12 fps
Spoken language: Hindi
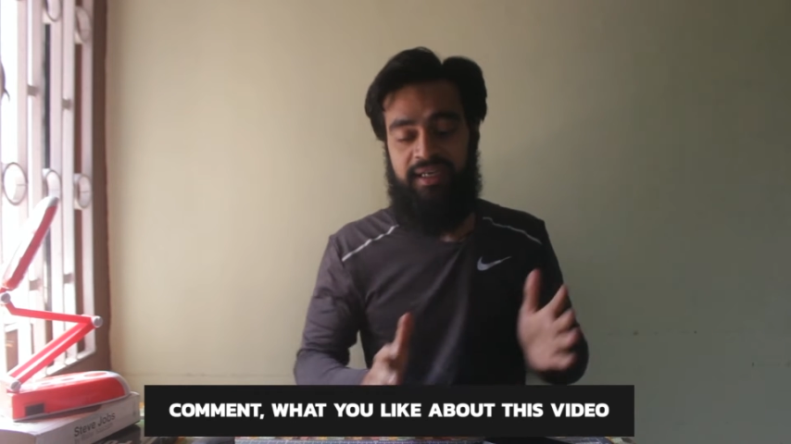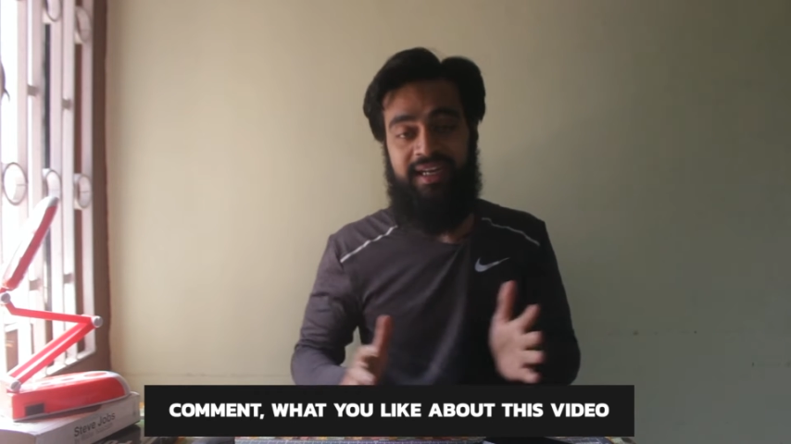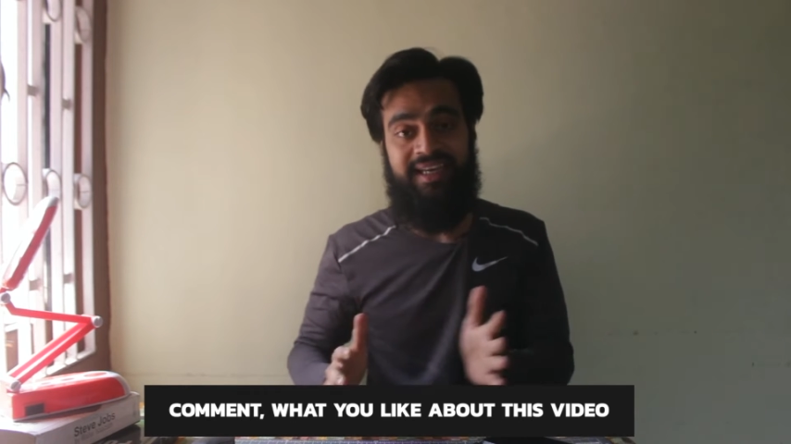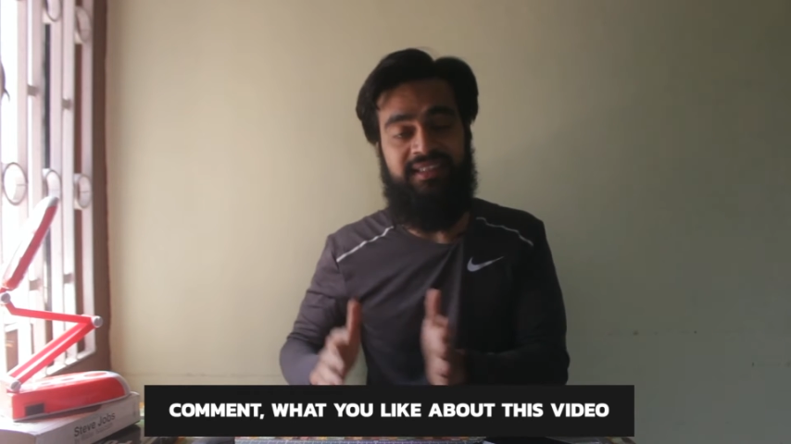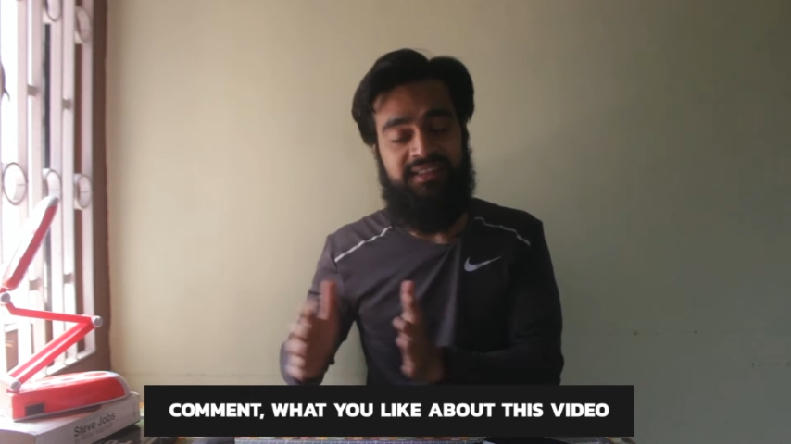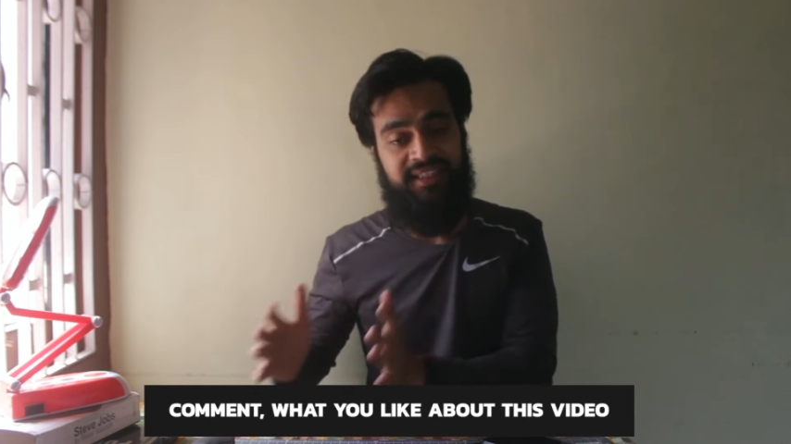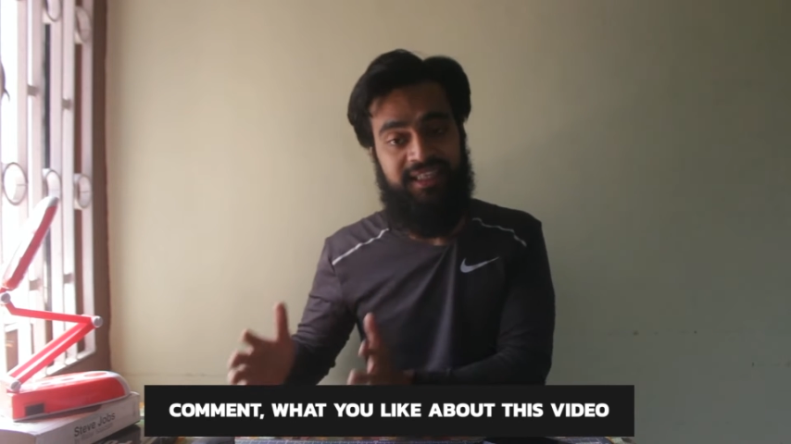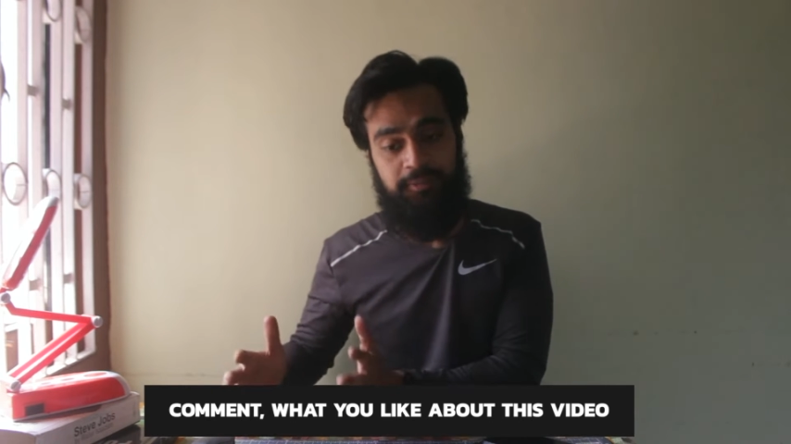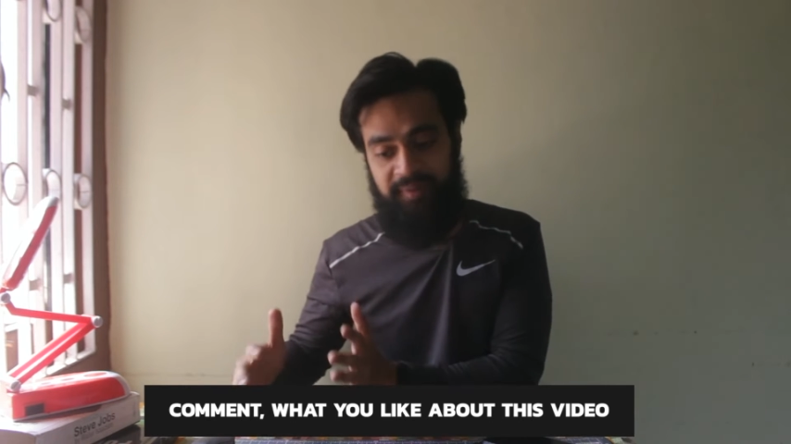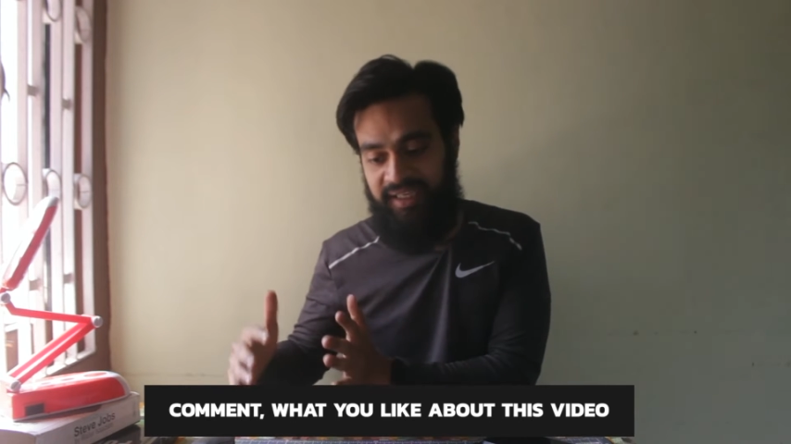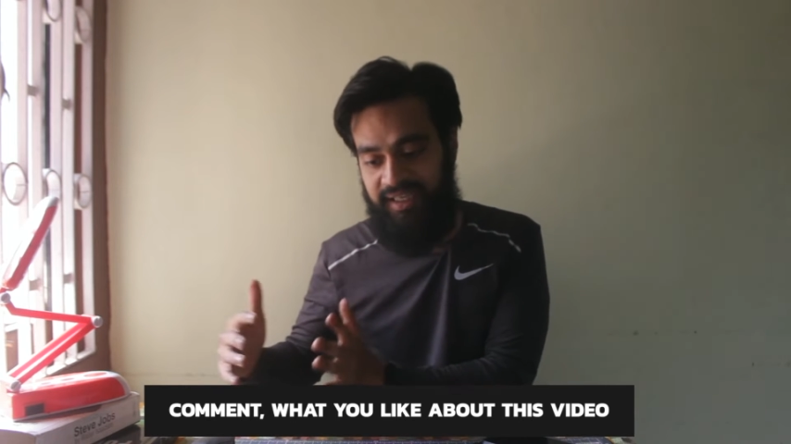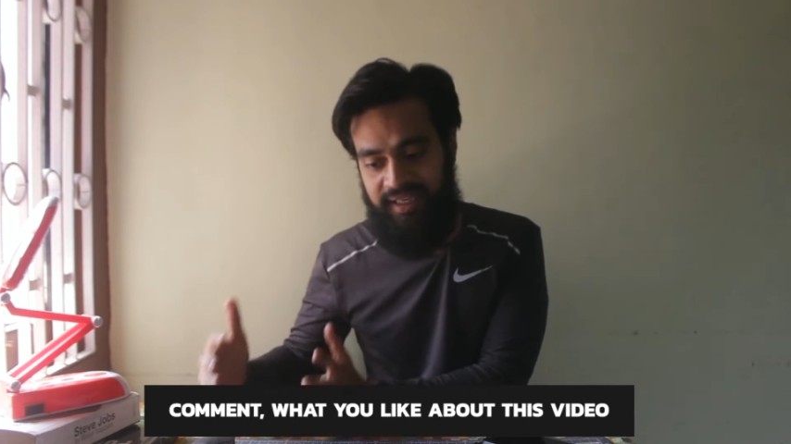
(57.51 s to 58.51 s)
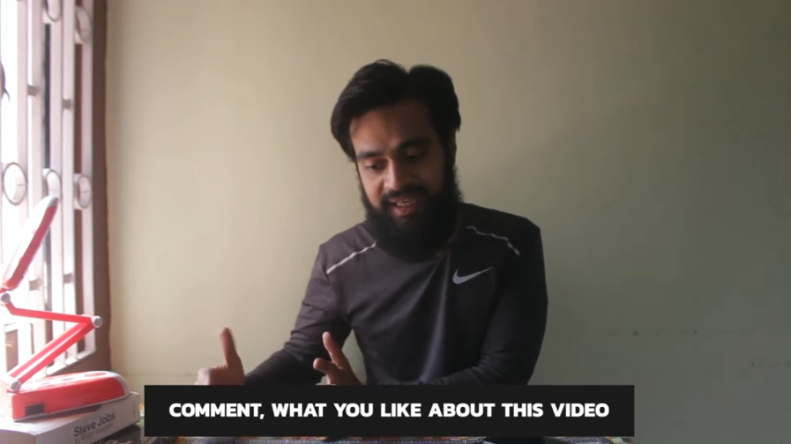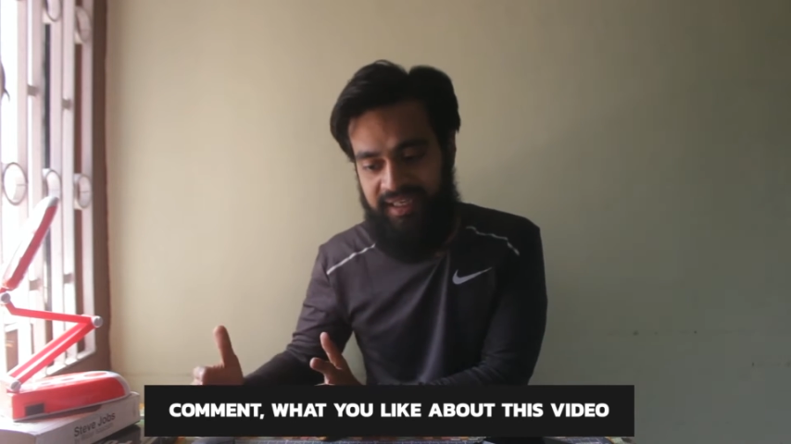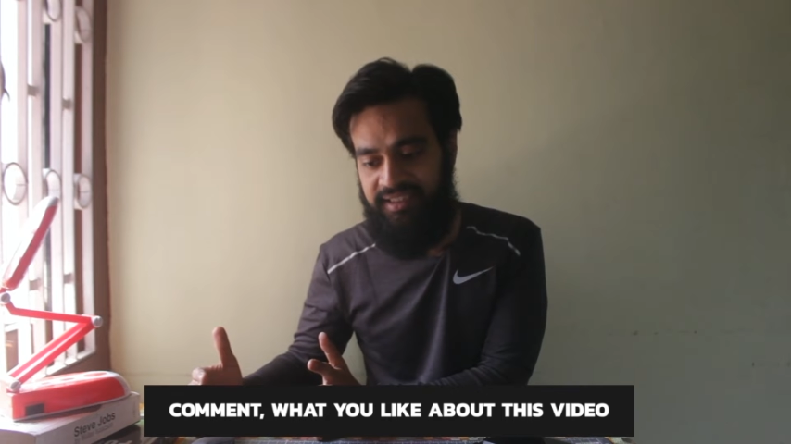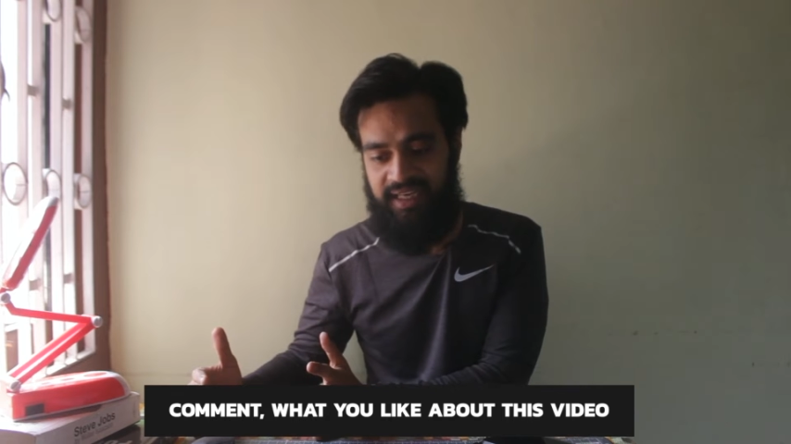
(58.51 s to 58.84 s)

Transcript: लेकिन जीएसपी ये नहीं